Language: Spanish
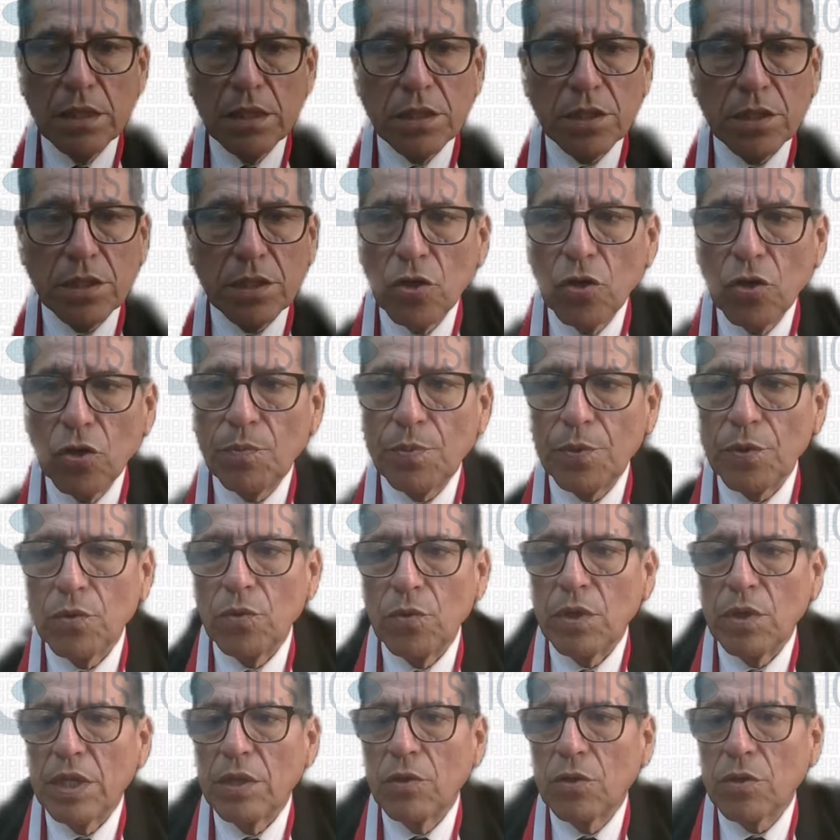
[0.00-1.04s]
Señor
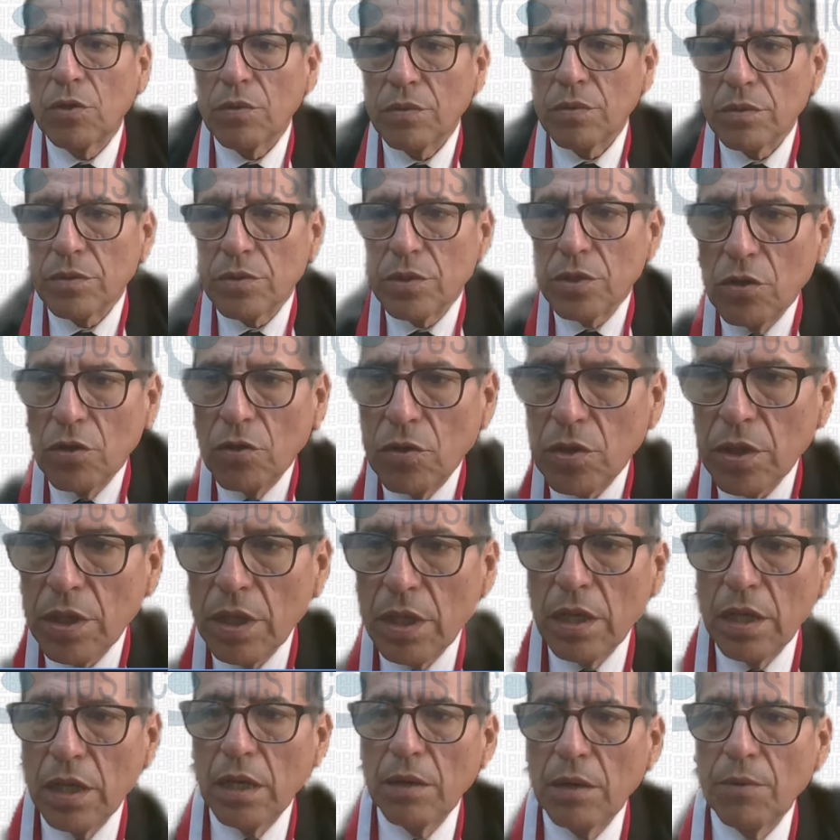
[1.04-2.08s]
procurador, señor
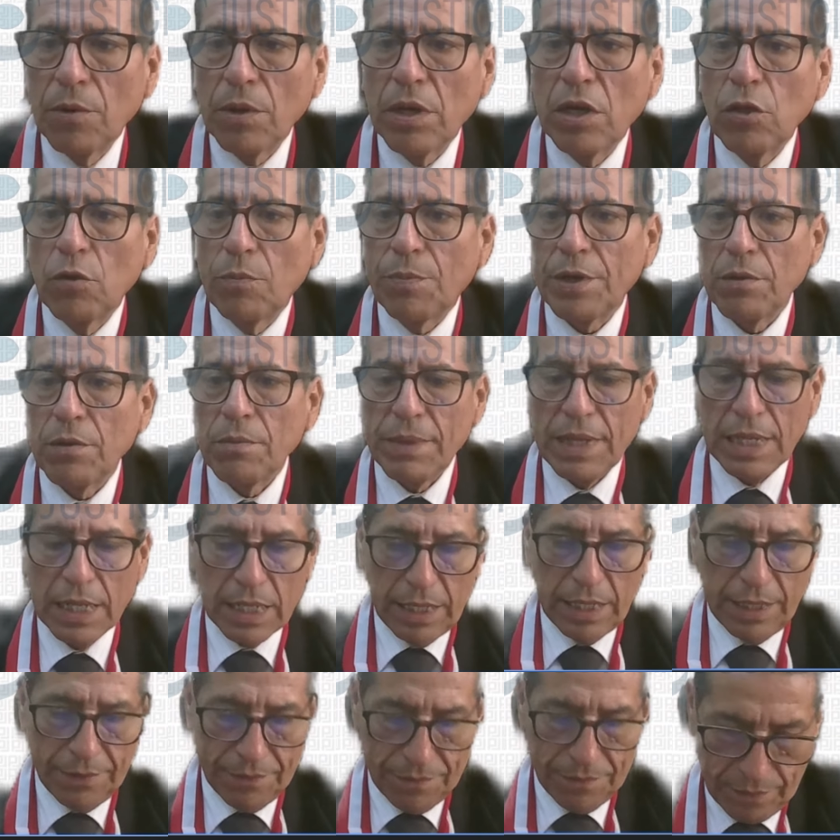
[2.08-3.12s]
ah, abogado Pro
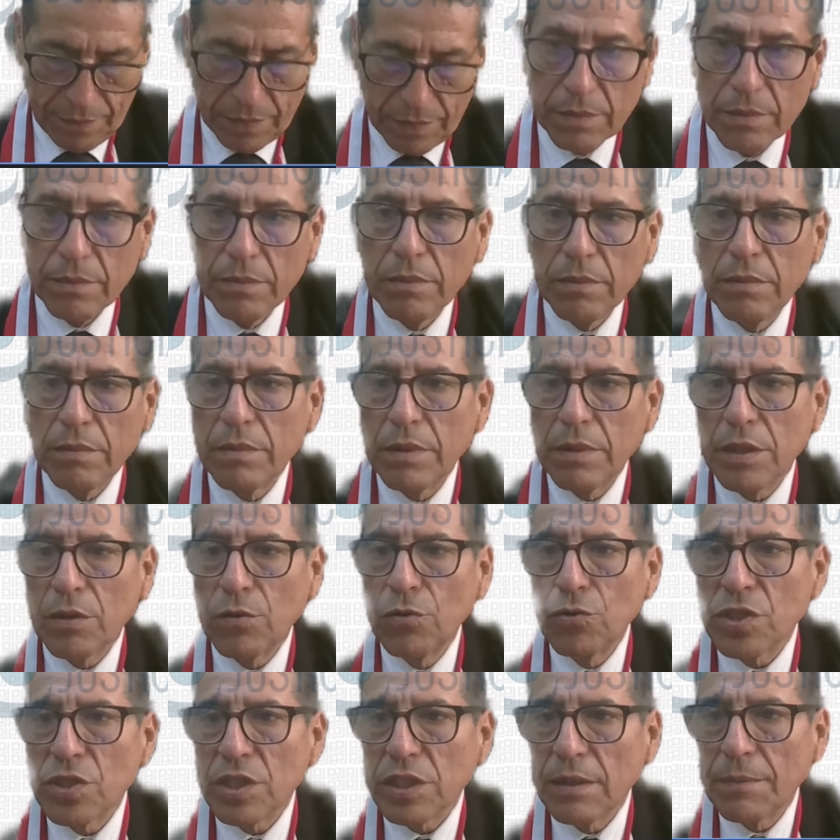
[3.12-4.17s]
Malca,
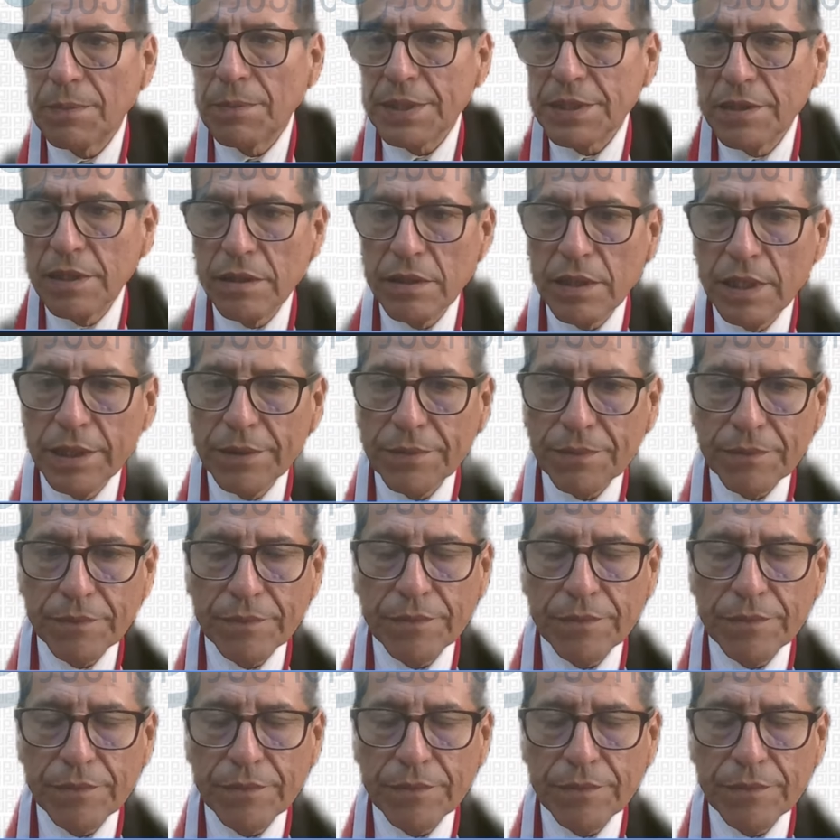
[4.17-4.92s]
¿escucha? ¿Está presente?